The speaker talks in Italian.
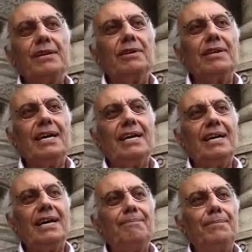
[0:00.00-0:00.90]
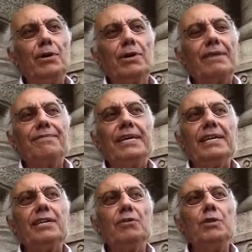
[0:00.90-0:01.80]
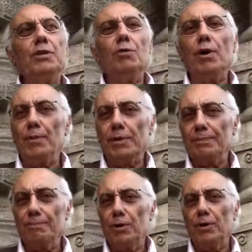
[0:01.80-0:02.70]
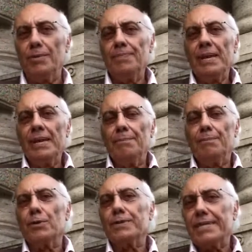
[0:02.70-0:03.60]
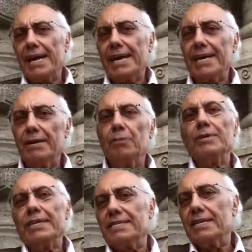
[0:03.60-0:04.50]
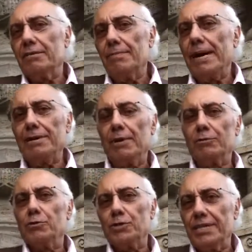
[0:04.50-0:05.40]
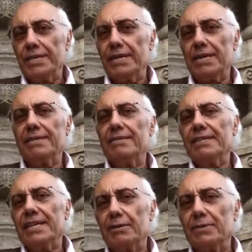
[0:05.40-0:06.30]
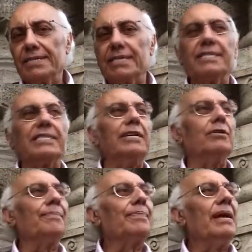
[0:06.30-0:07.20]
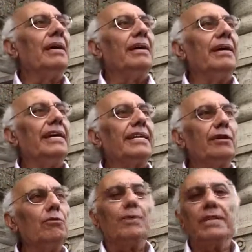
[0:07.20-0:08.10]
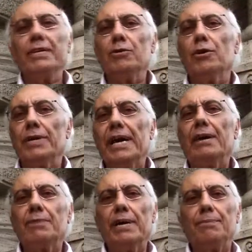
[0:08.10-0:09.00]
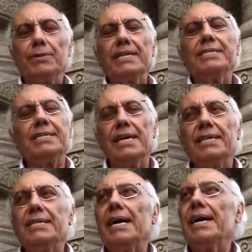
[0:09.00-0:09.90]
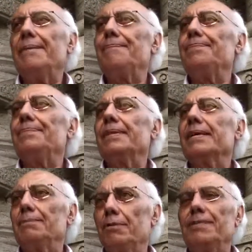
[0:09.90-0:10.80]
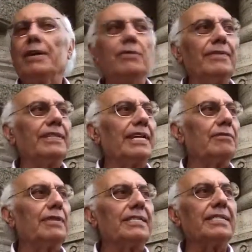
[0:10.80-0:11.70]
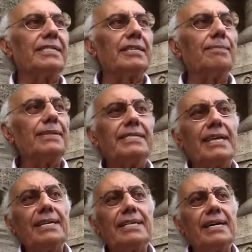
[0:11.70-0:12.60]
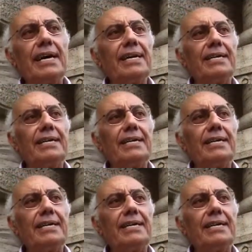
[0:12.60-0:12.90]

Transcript: La, la biografia di ogni uomo che può portare un essere umano ad uccidere, a diventare un assassino. Eh, chiunque di noi ha una potenzialità mh, mm, che può farlo diventare un assassino, pensate a